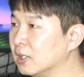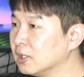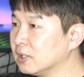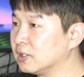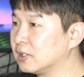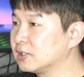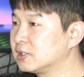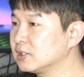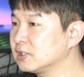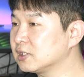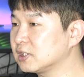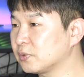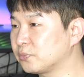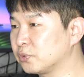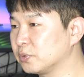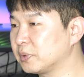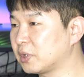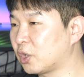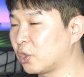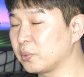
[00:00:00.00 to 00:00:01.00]
이게 실제
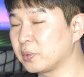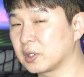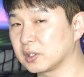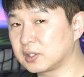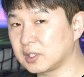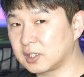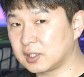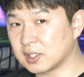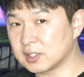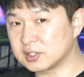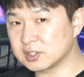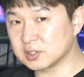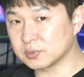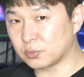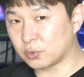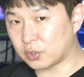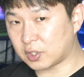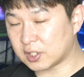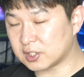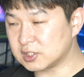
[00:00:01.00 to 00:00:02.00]
제품이 나오면 어떻게 될지는
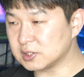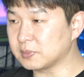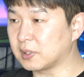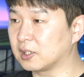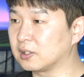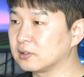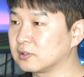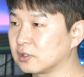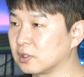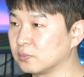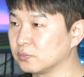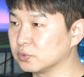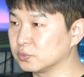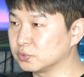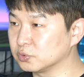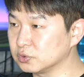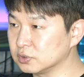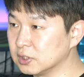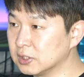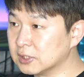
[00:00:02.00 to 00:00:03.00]
모르겠지만 그런
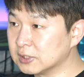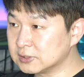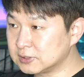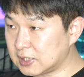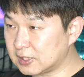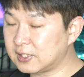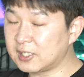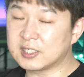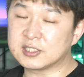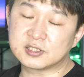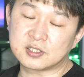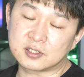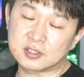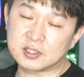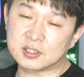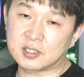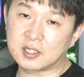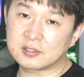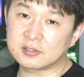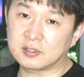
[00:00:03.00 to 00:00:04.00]
부분 자세히
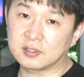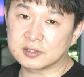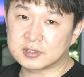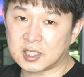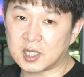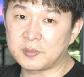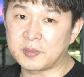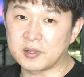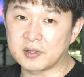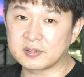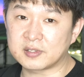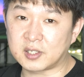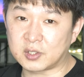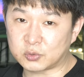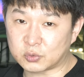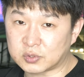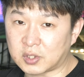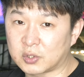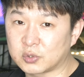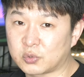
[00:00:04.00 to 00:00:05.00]
정리를 해서 다음에 영상에
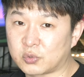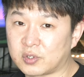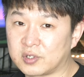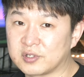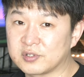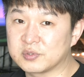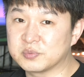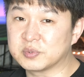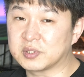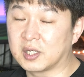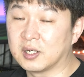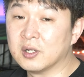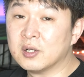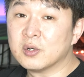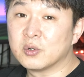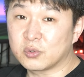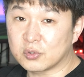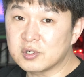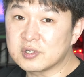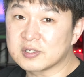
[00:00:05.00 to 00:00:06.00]
또 다루도록 하겠습니다
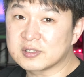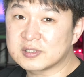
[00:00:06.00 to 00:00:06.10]
오늘